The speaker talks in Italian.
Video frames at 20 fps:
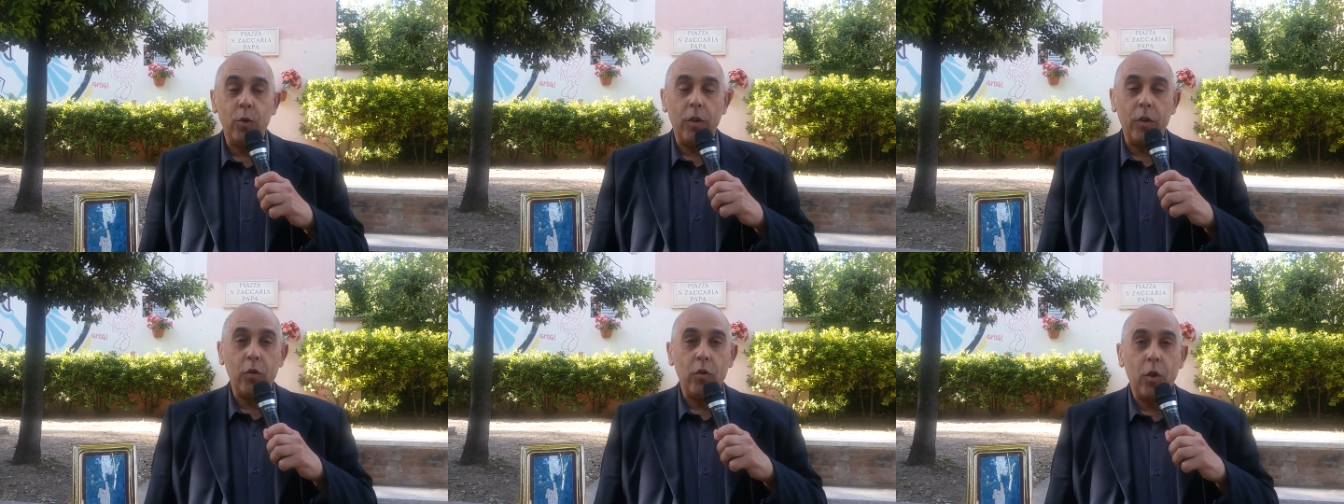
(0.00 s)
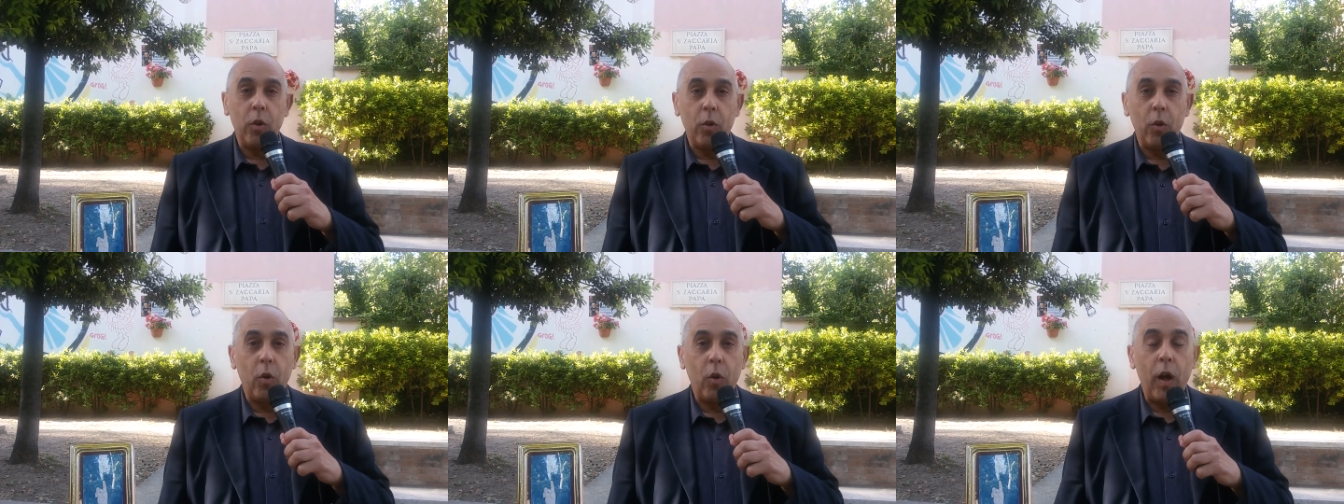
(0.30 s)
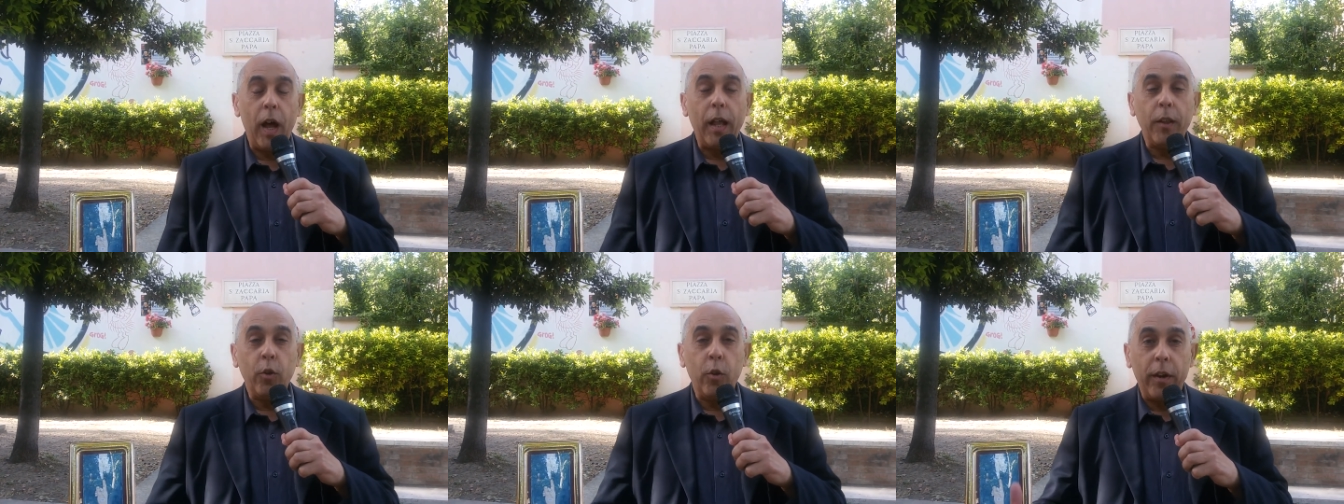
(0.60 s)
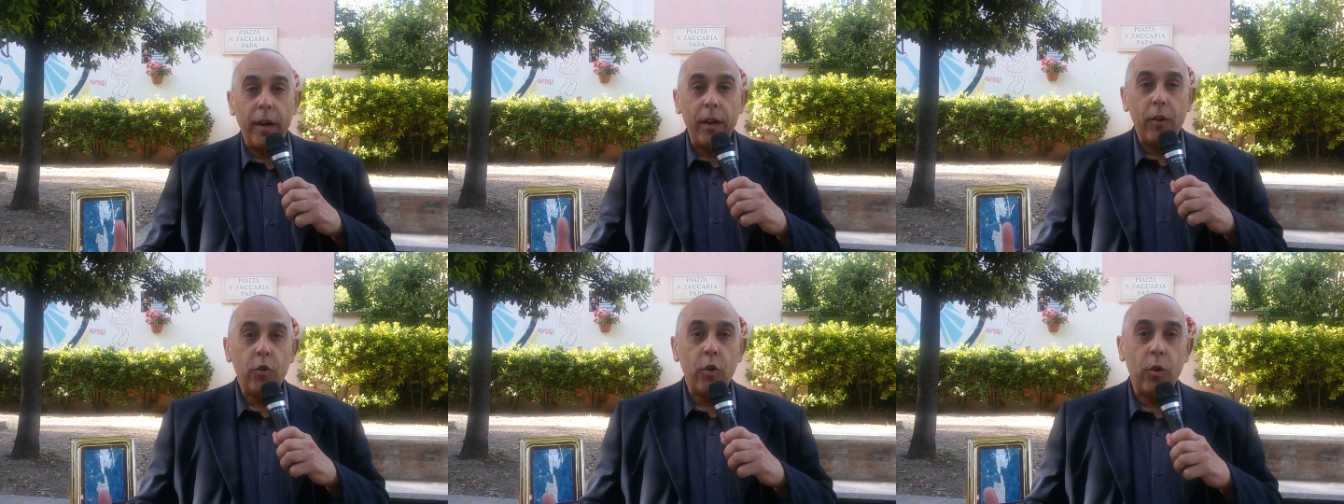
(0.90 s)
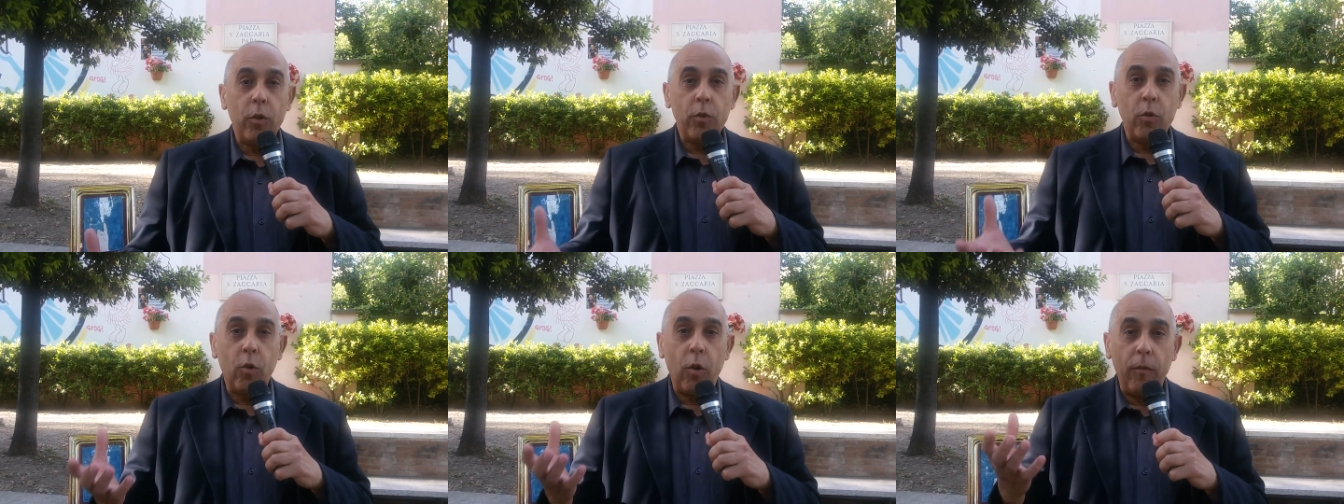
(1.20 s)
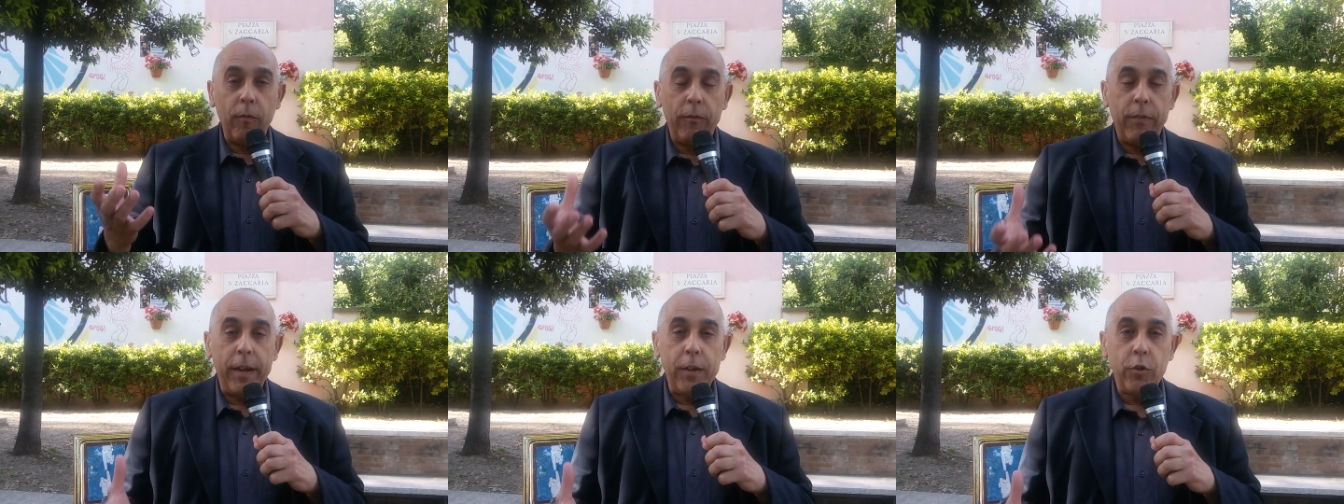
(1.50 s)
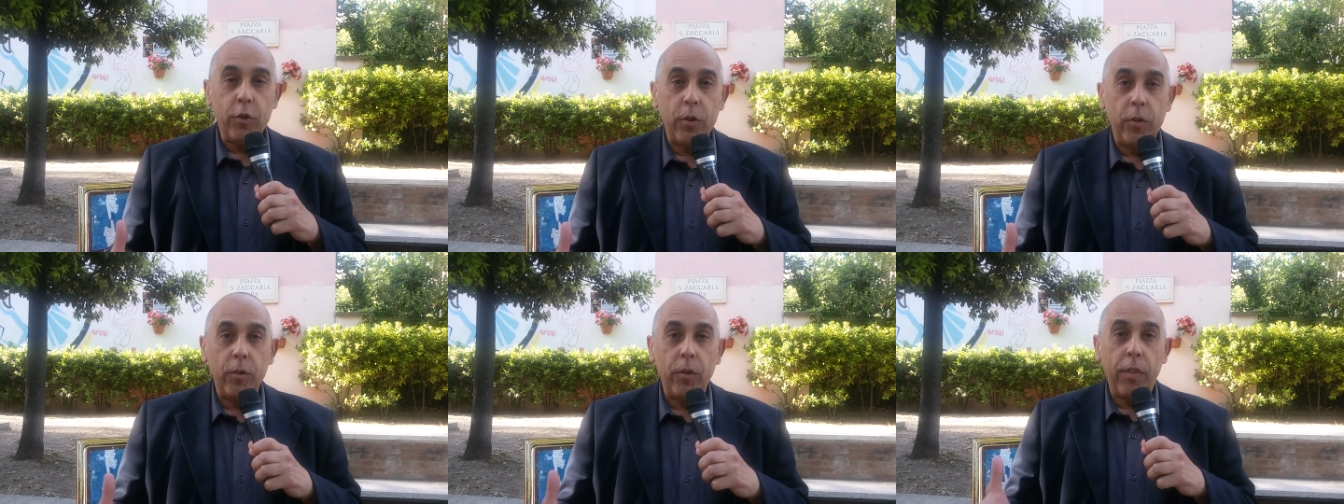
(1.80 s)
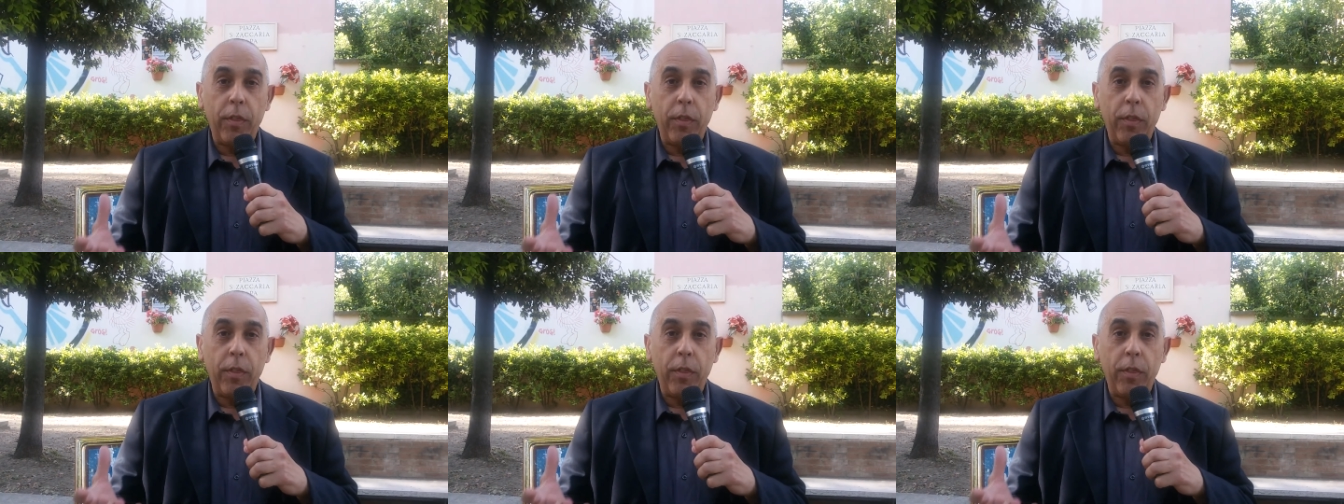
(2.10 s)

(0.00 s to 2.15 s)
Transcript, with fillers: che sono adoration, confession,